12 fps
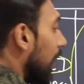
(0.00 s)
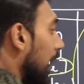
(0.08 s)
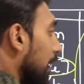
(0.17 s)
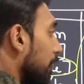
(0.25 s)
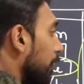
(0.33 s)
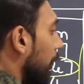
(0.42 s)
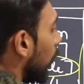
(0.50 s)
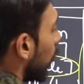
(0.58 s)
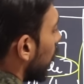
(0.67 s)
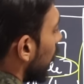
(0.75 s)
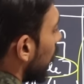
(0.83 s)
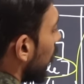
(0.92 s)
इनफ्लो
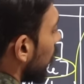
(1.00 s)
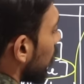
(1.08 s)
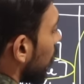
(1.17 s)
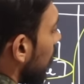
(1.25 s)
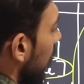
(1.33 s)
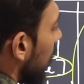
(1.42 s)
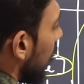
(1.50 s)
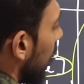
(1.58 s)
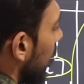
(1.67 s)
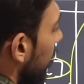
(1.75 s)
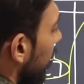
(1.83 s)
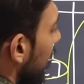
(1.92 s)
तो ये
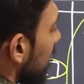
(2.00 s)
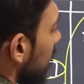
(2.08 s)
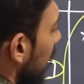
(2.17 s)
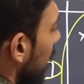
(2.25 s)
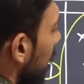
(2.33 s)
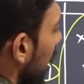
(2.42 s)
इन्वेस्टिंग में